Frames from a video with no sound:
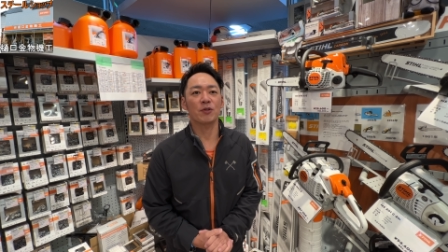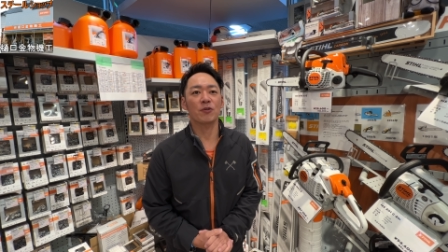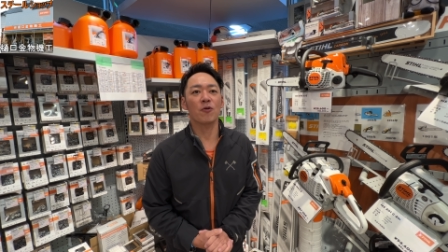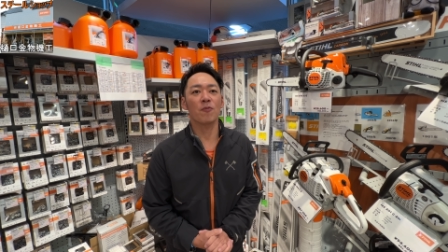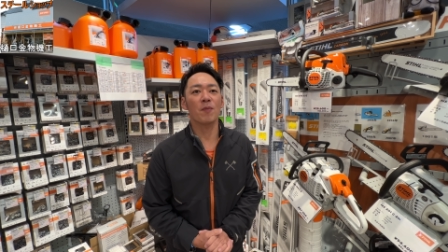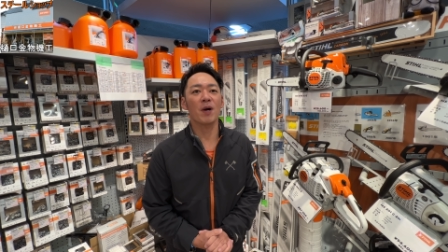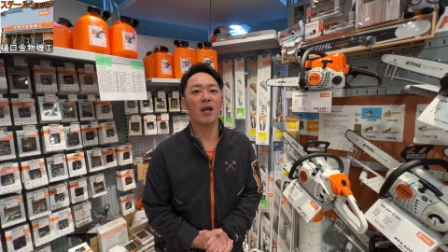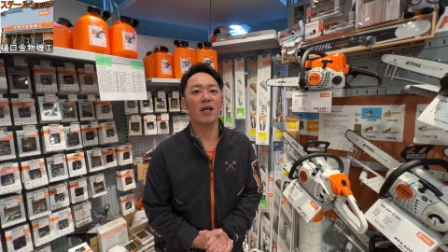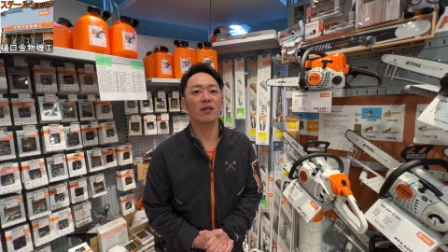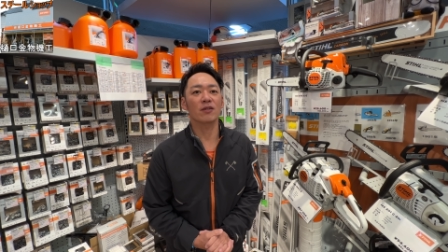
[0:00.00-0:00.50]

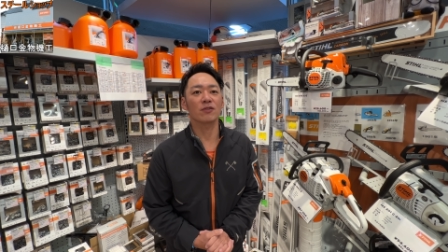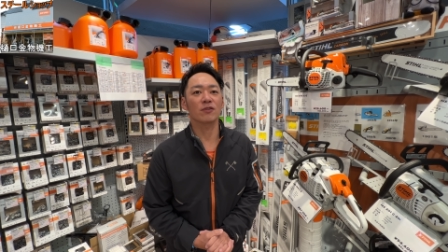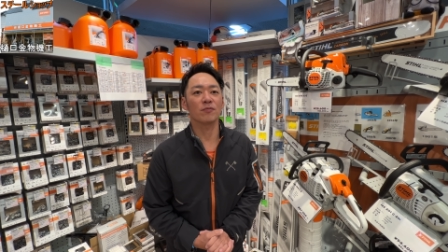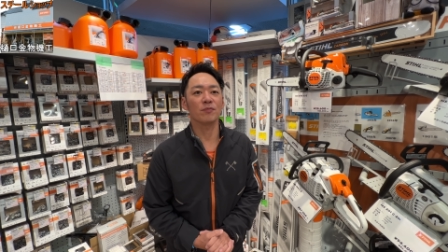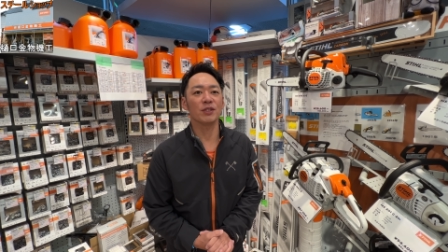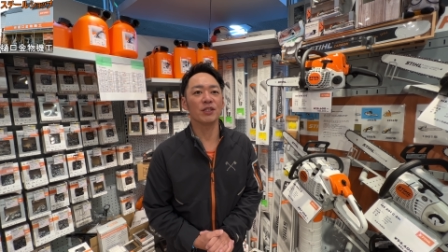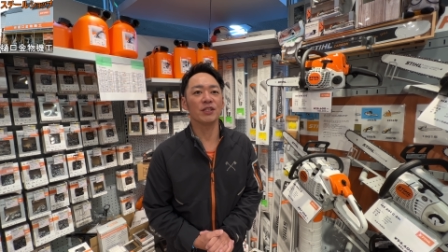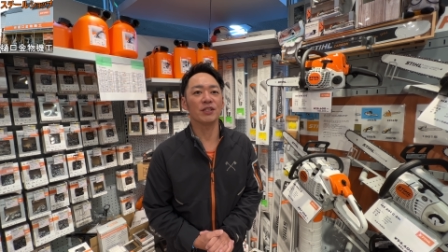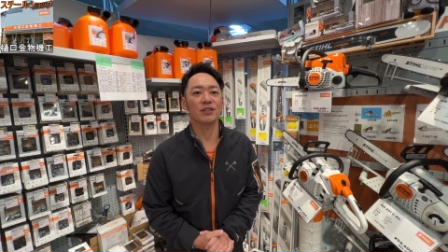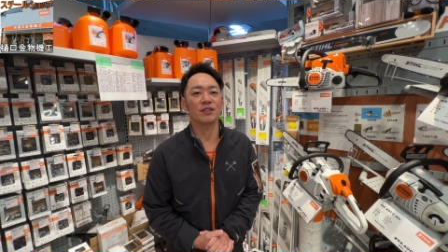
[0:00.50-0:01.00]

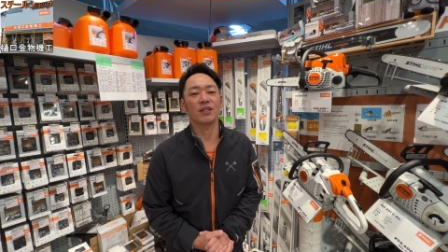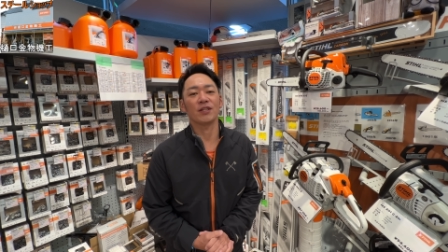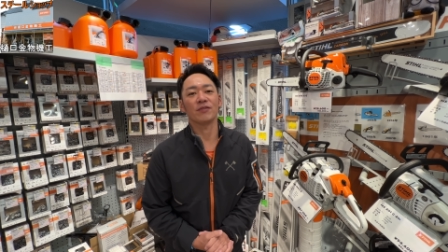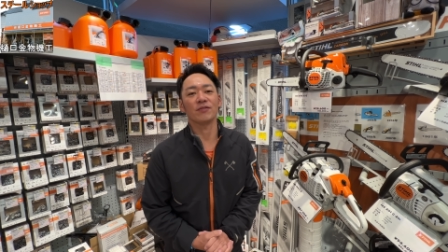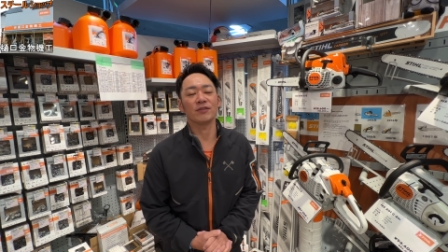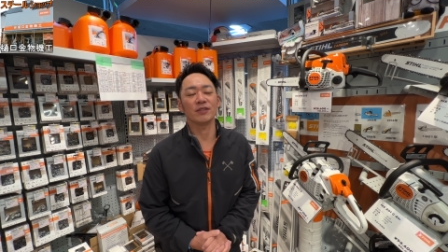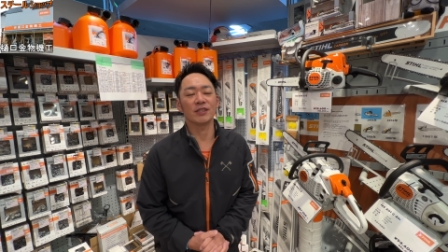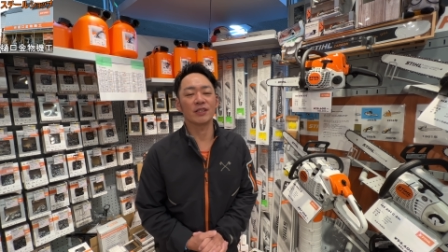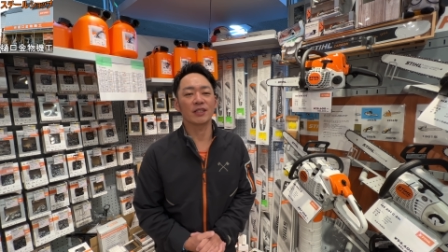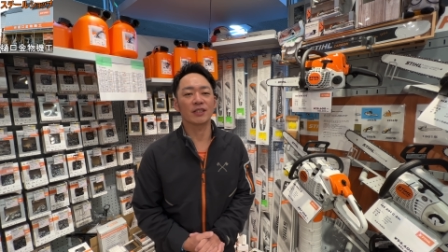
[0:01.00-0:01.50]
ピコマイクロミニって
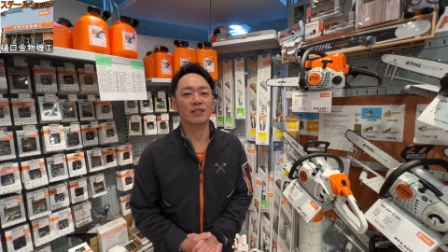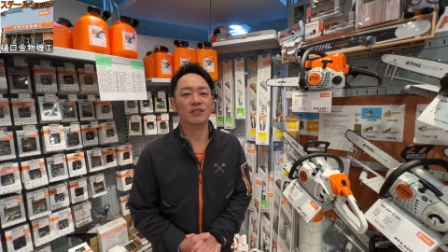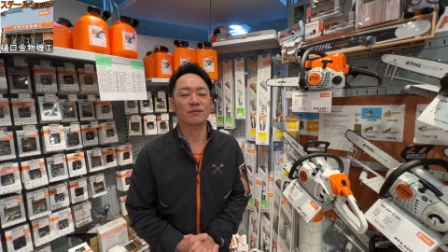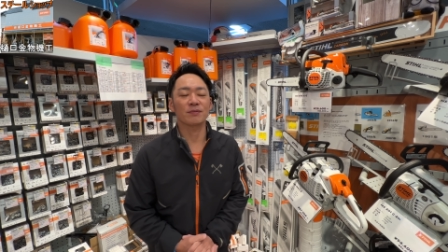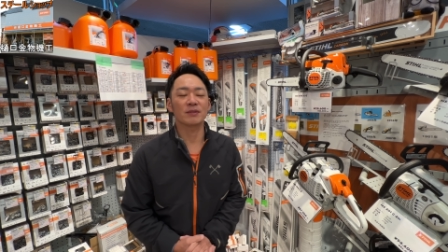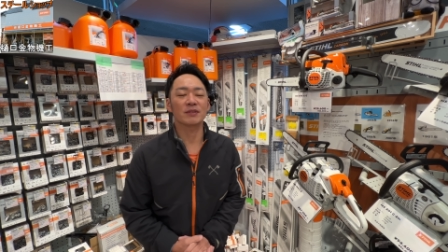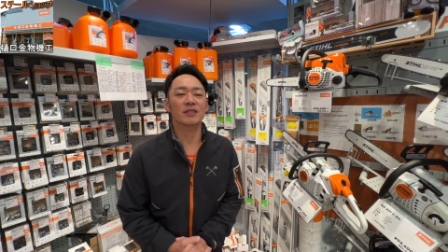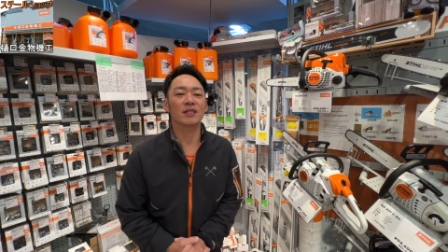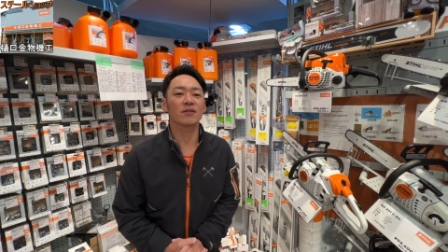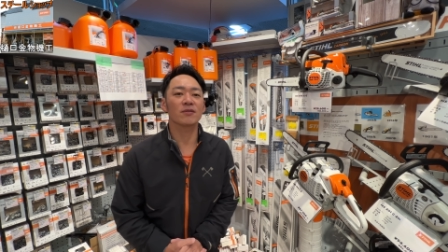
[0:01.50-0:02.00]
いう言い方し
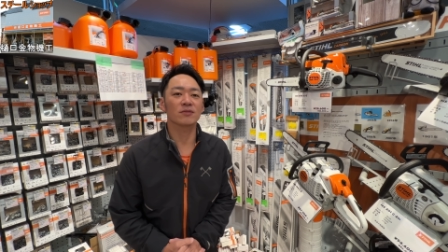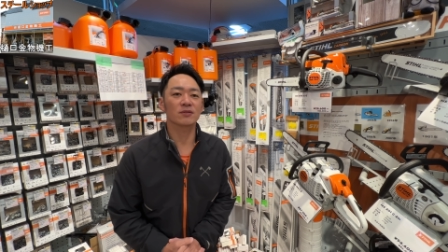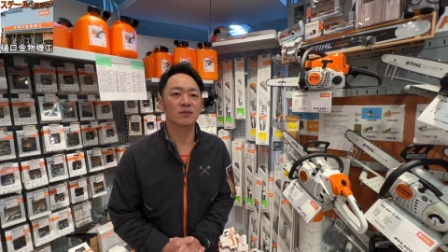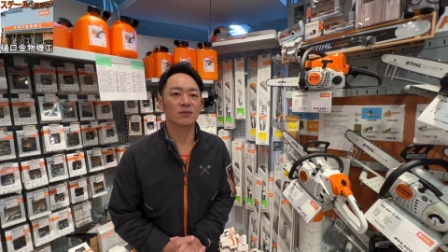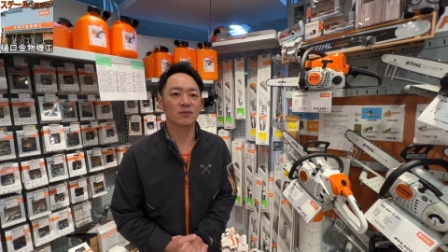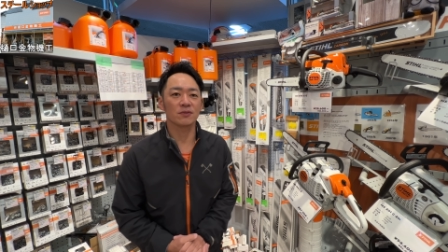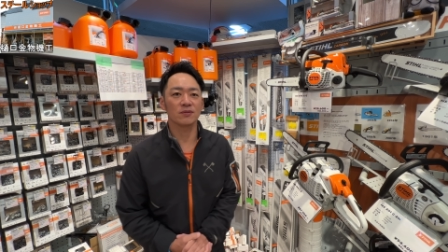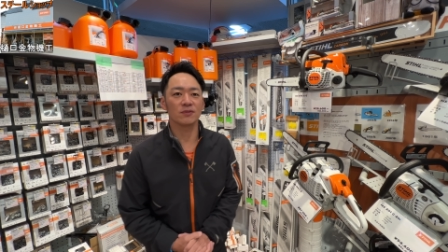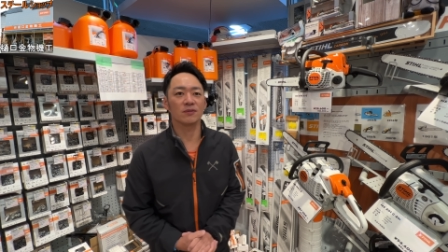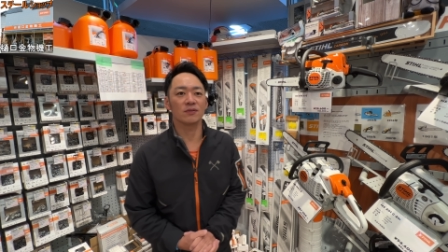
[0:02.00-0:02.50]
ますけど、
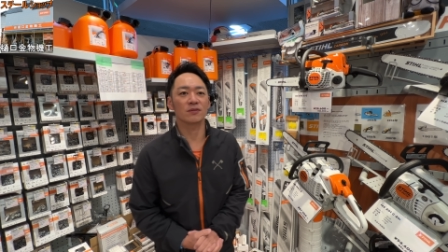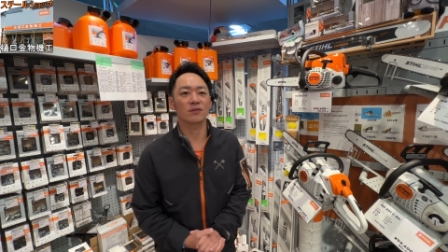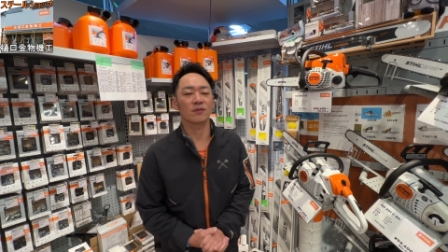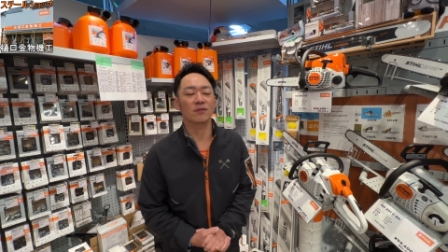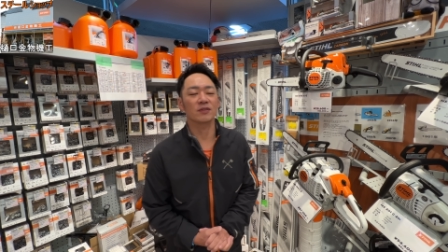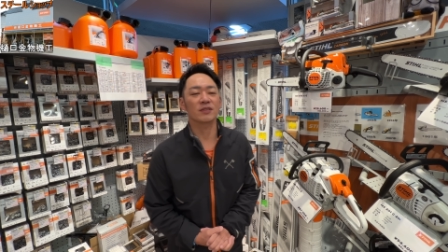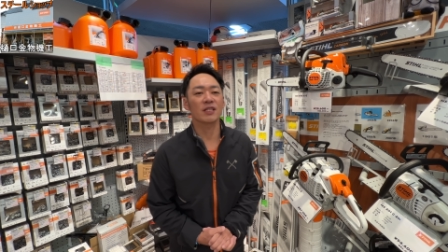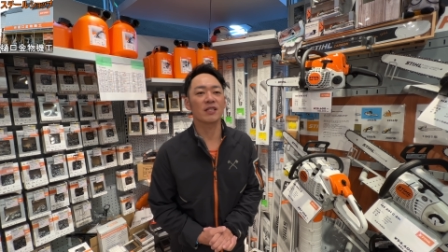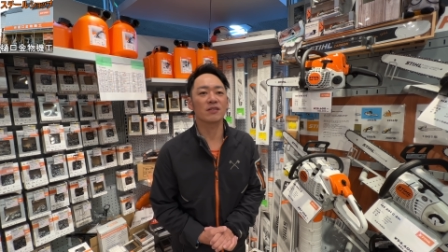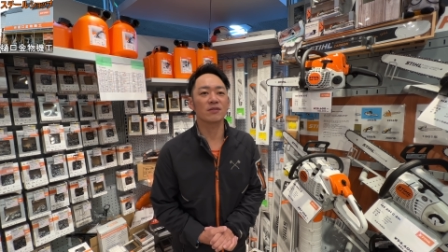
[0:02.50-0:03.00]
そういう
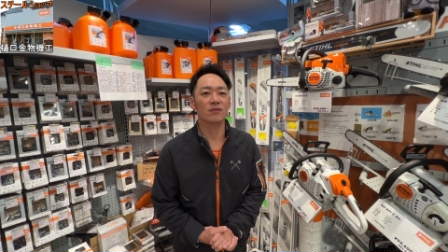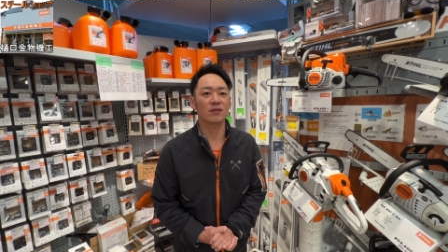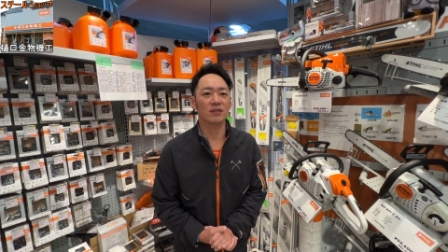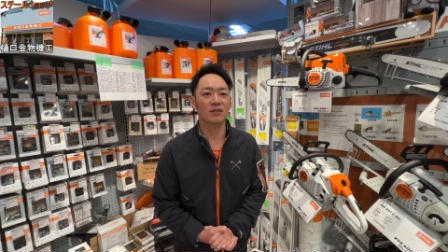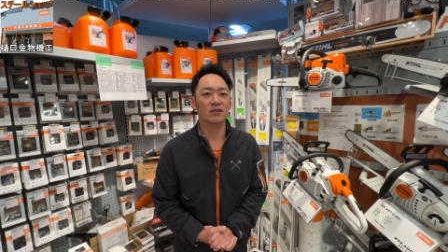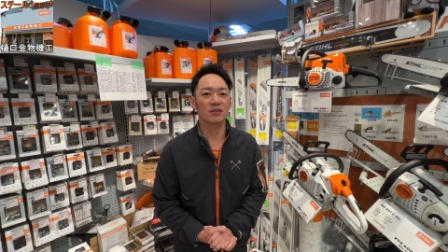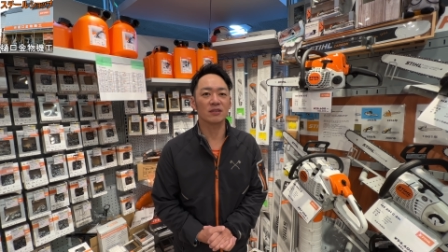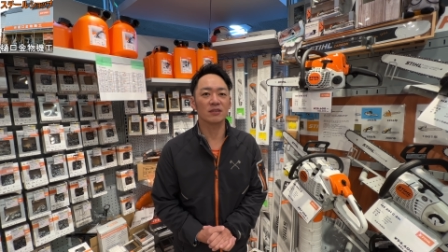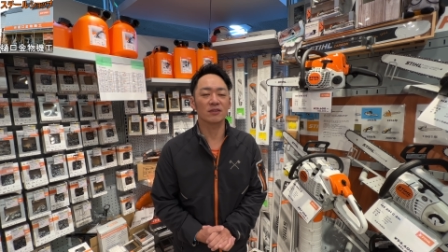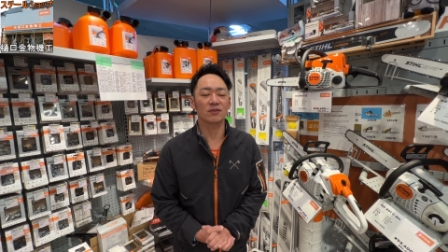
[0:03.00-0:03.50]
そのチェーンソー
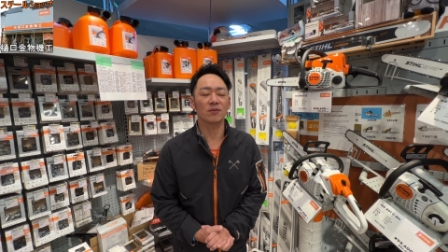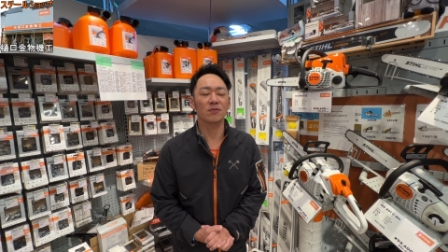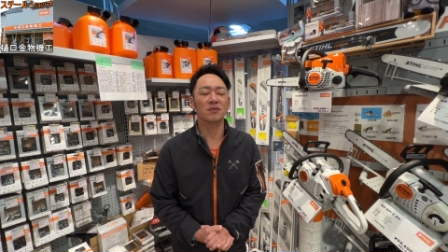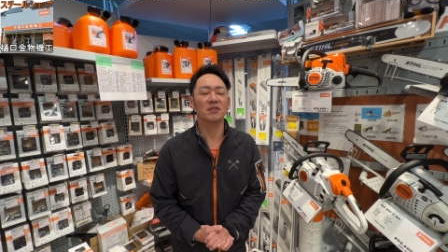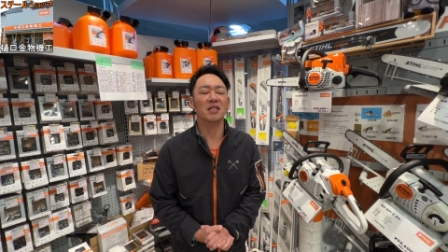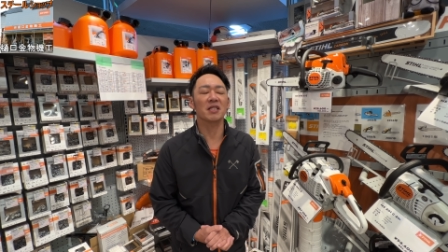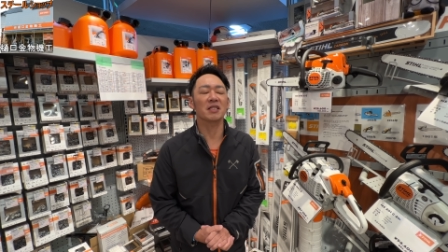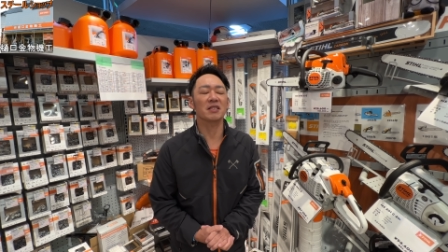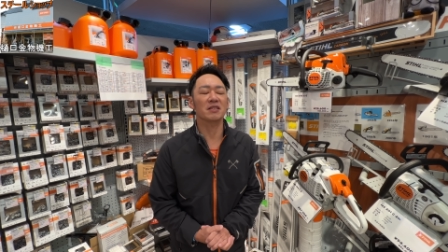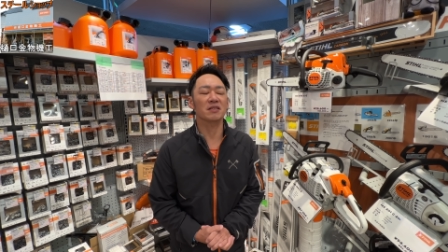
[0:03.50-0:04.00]
がつ総
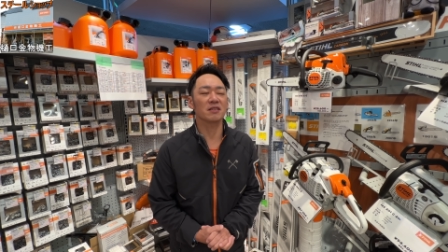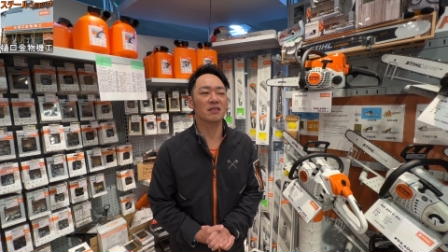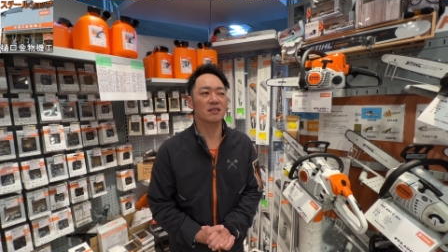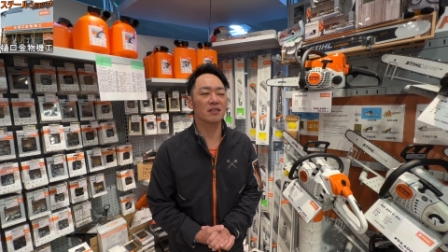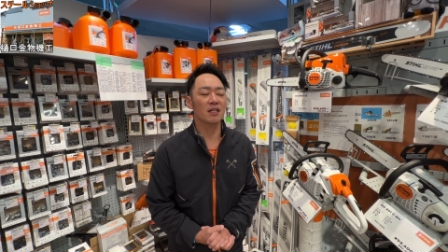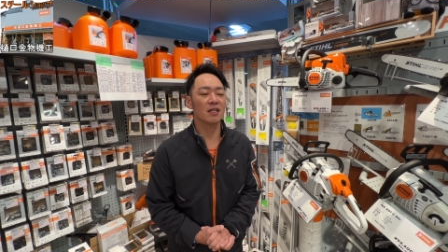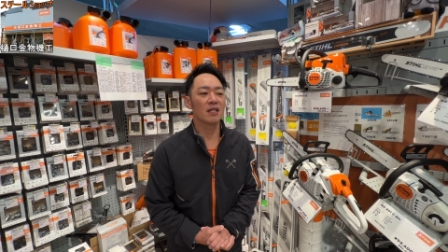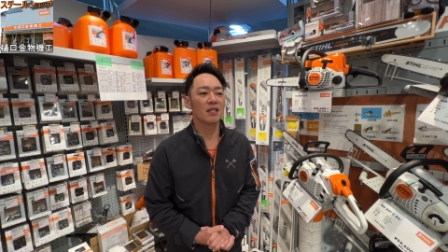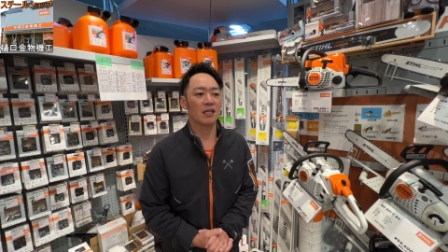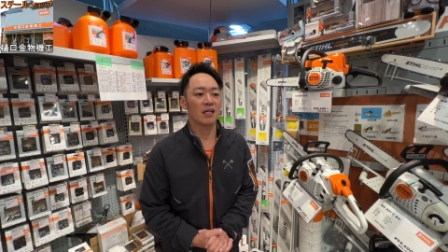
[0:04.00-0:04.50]
チェーンがつい
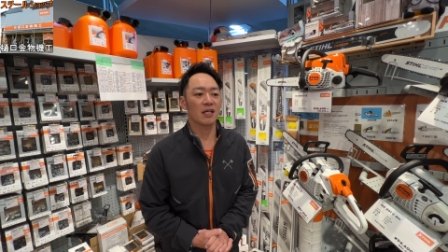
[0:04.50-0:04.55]
てて、